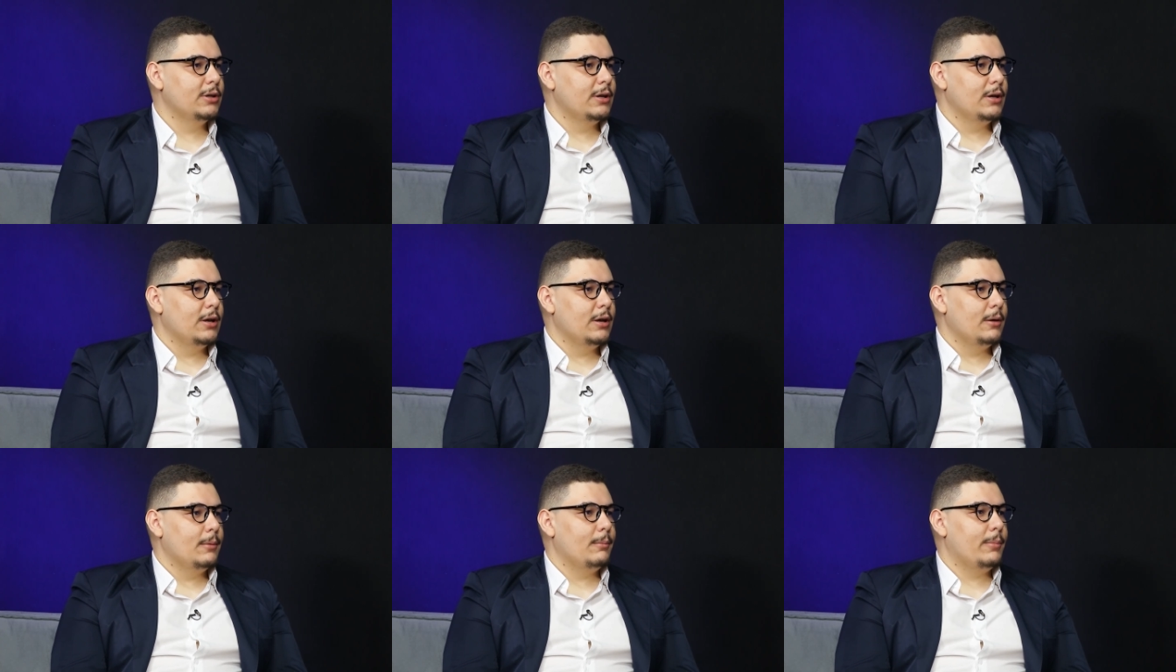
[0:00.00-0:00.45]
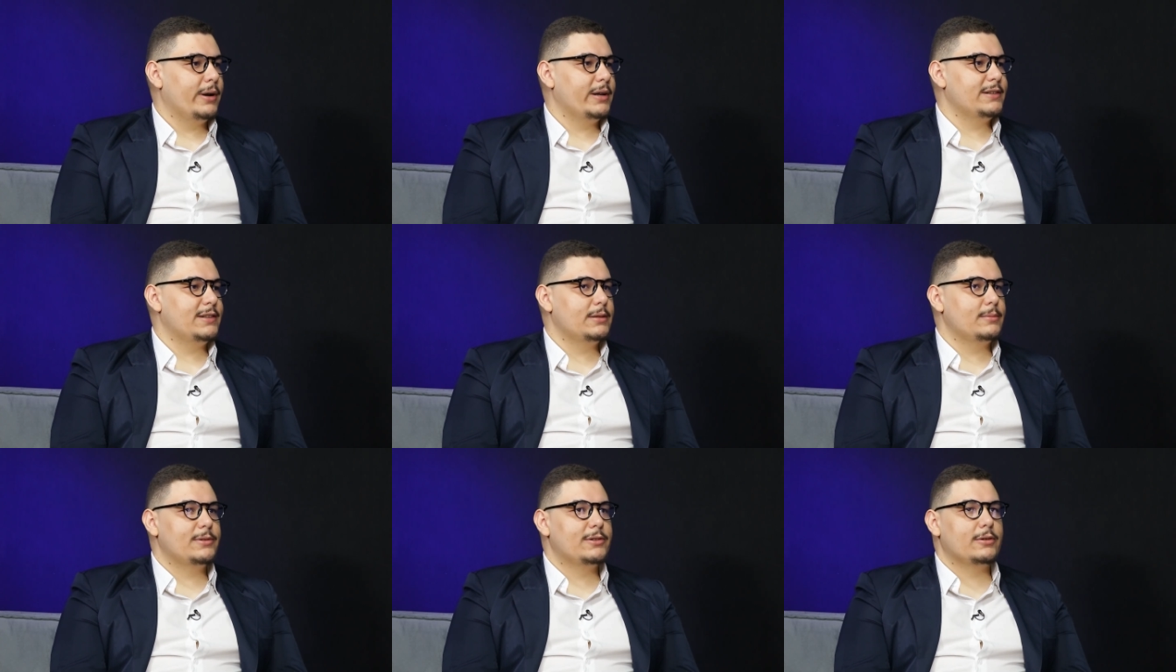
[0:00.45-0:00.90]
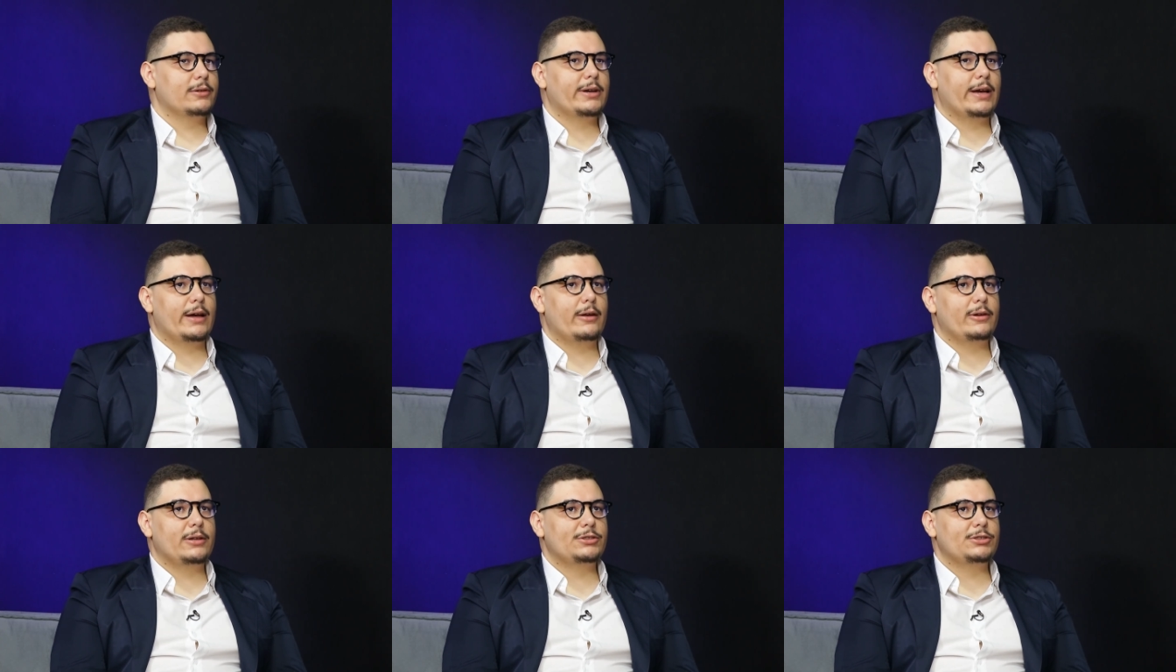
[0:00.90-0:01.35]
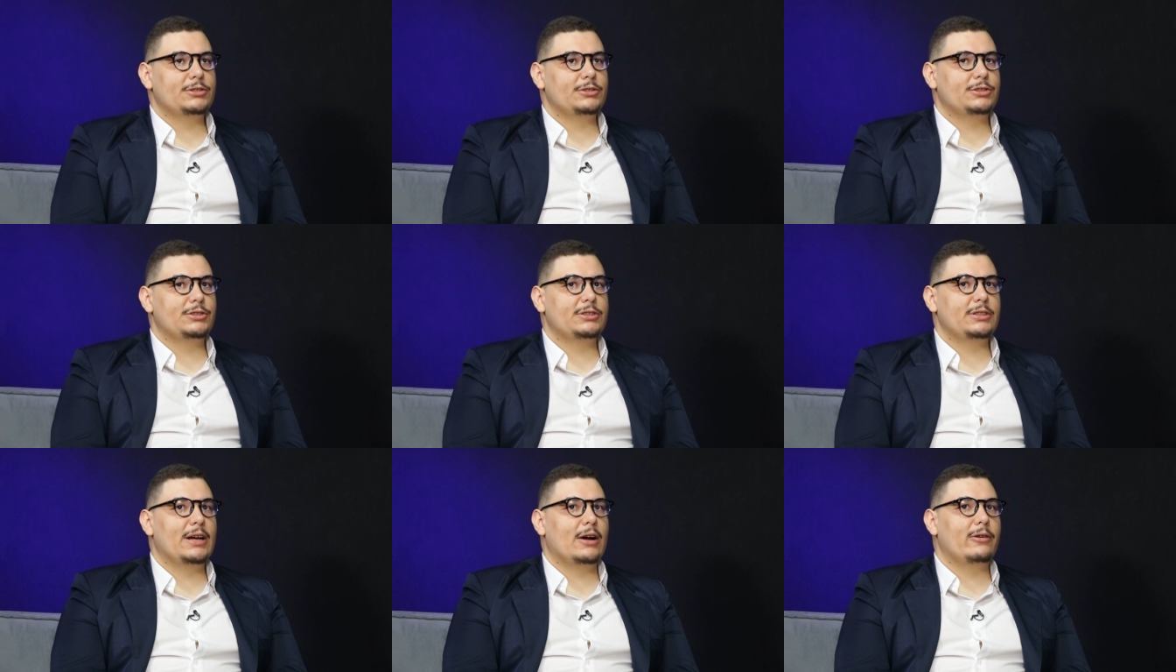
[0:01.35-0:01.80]
Bacana. Por exemplo, se eu quero
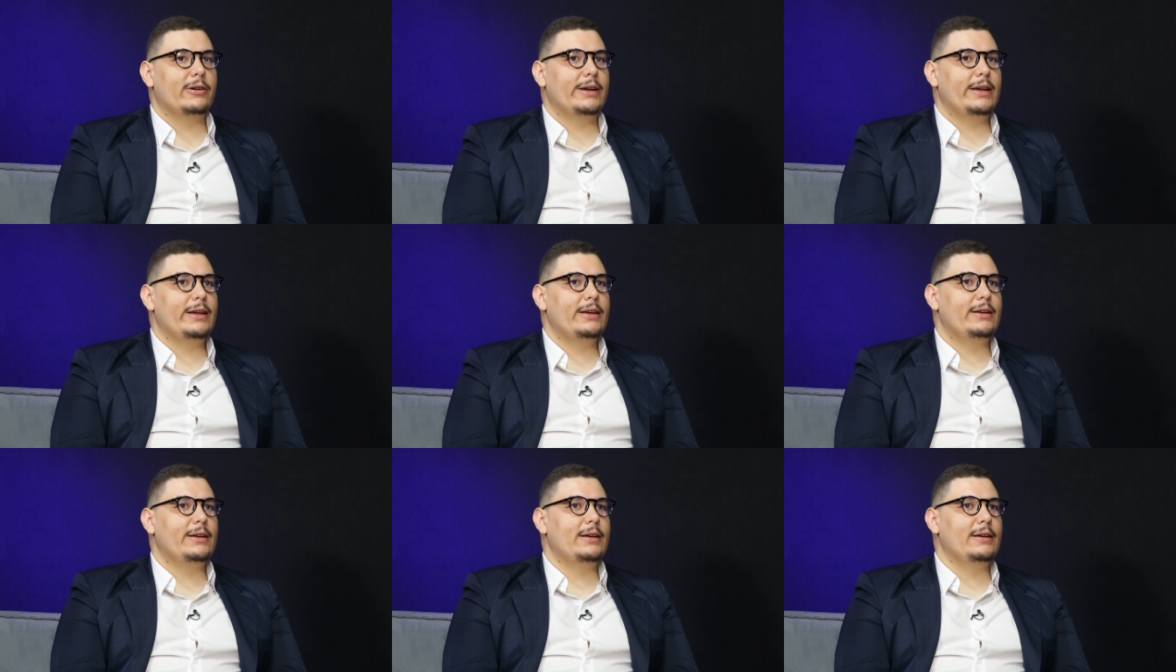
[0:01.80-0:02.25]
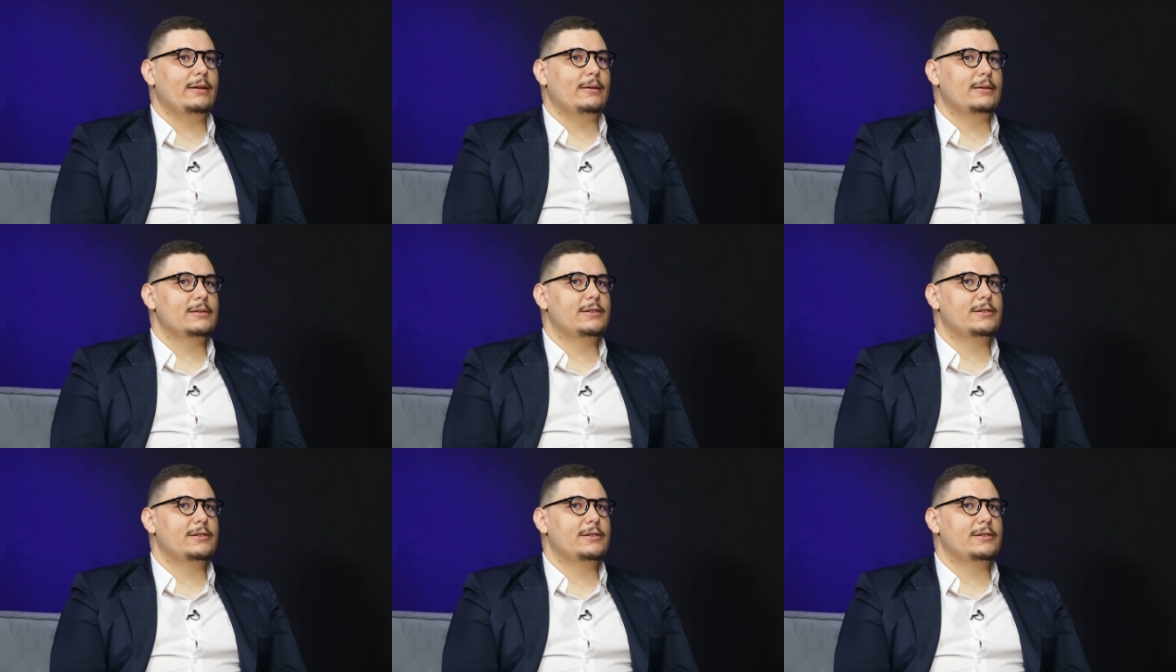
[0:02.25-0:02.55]
atingir alguém que,